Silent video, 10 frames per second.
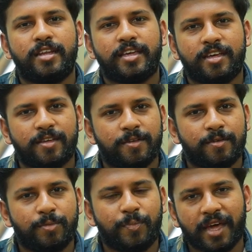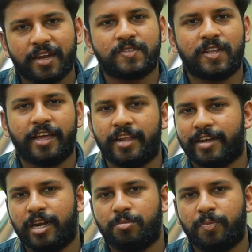நீங்கள் பேரண்ட்ஸ் லைனை
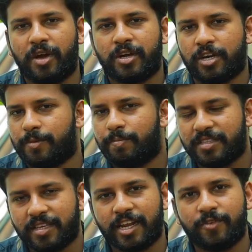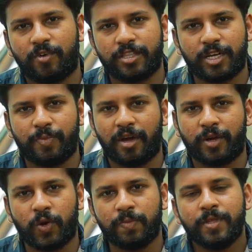கண்டிப்பாக பார்க்கணும் மதர் அண்ட் ஃபாதரை
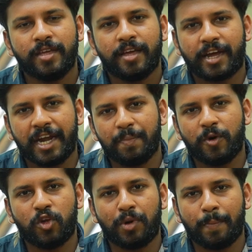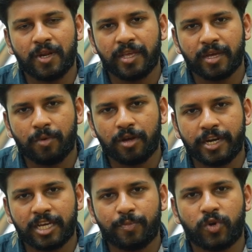பார்க்கணும் கண்டிப்பாக ஒரு பப்பி நீங்கள்
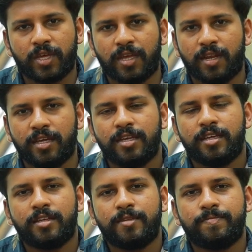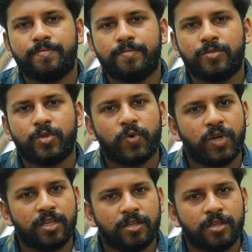எடுக்க போகிறீங்கன்னா
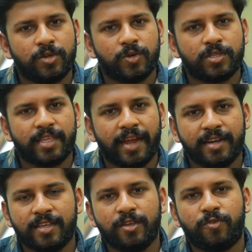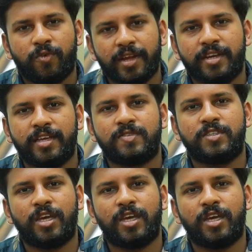ஒரு தேர்ட்டி ஃபைவ் டேஸ்